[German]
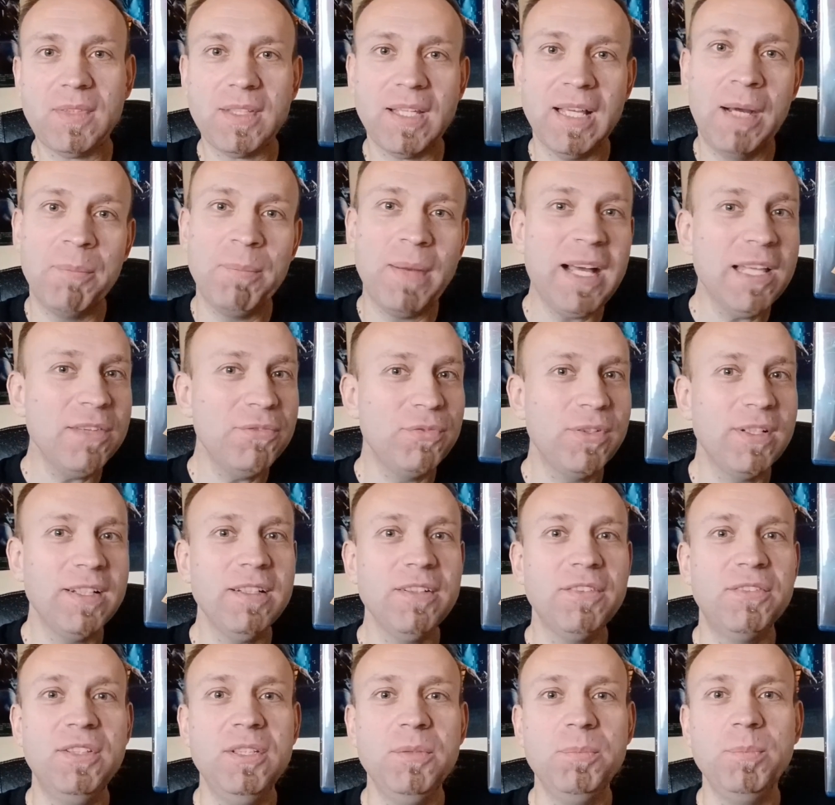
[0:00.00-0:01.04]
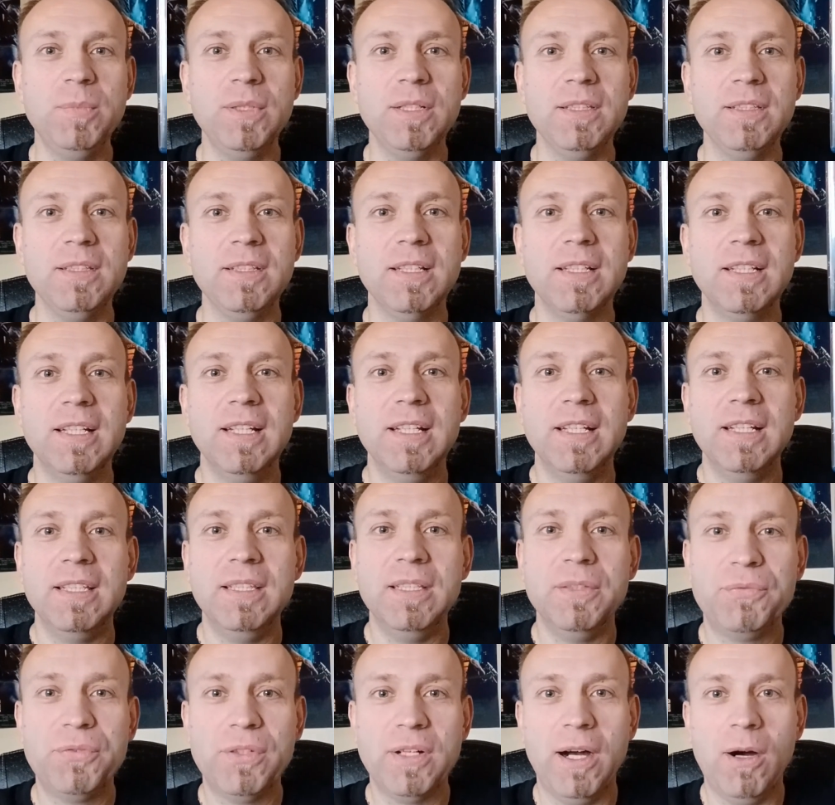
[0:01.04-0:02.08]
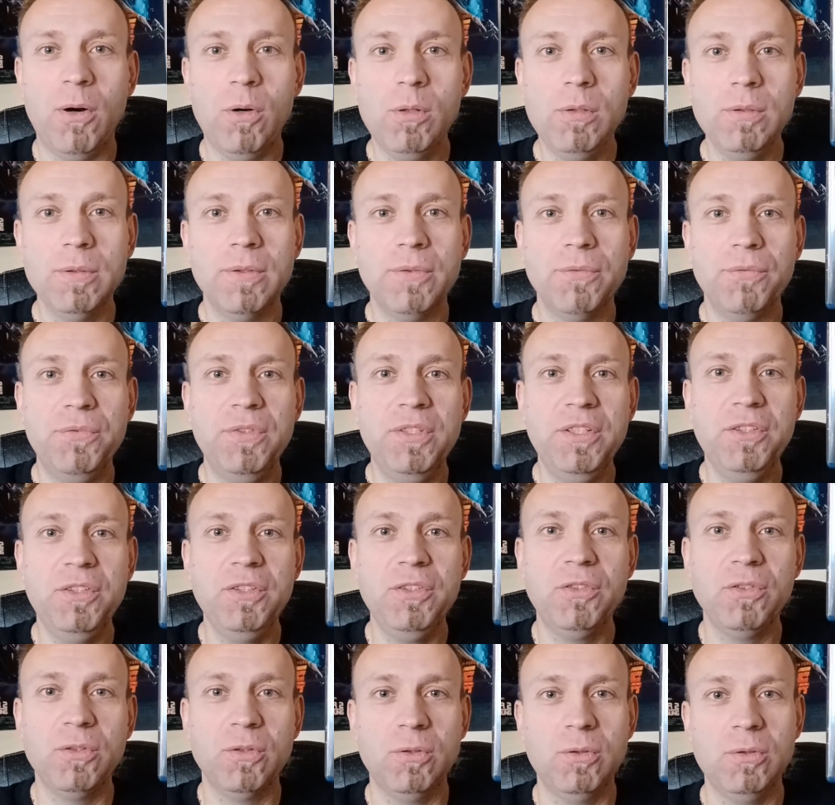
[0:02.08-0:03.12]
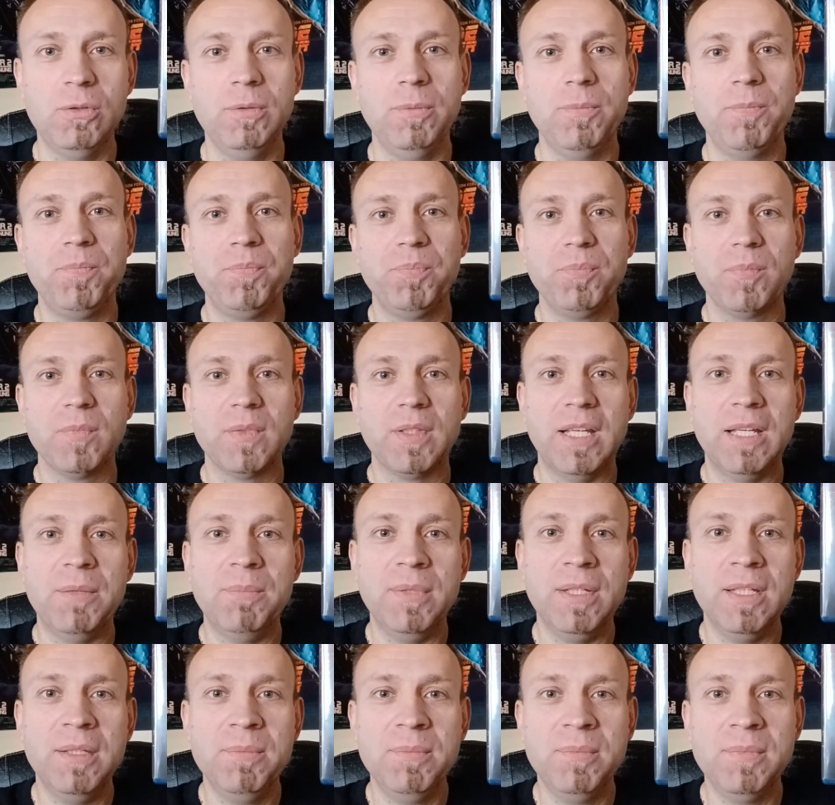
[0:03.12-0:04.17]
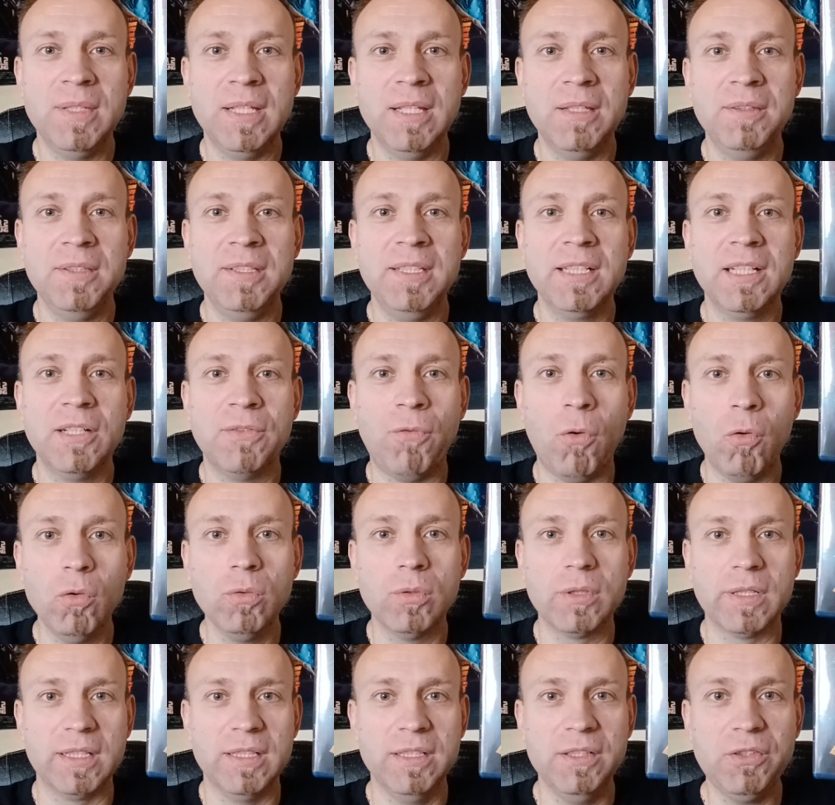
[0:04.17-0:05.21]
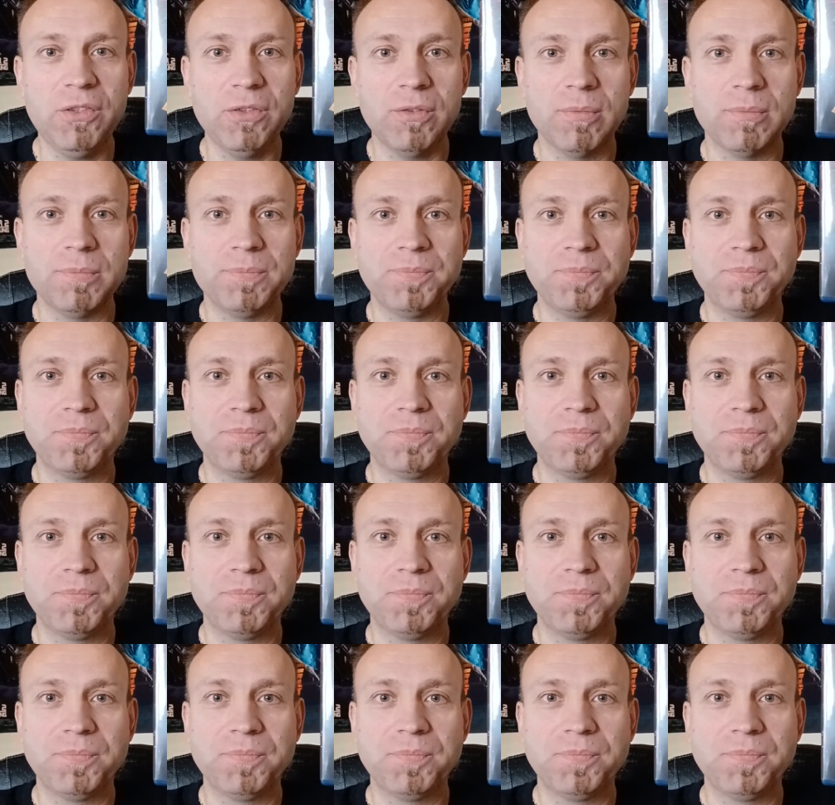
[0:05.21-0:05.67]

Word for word: Am Anfang sieht man eine Frau, wie sie so in, in, in ihrer Wohnung ist.